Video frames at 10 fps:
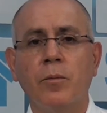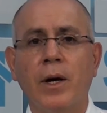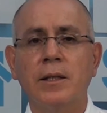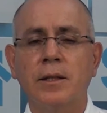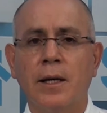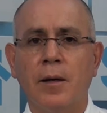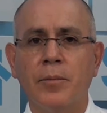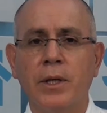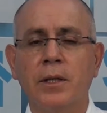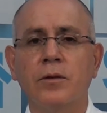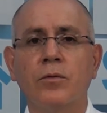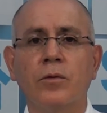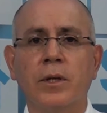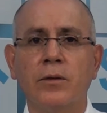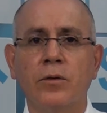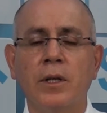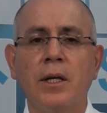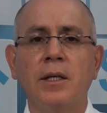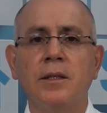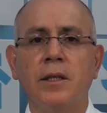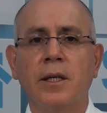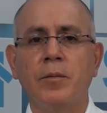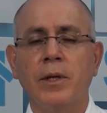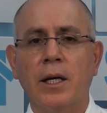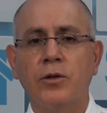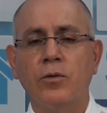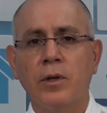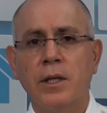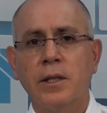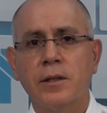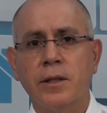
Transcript: bastará apenas o contador se encaminhar de colher as,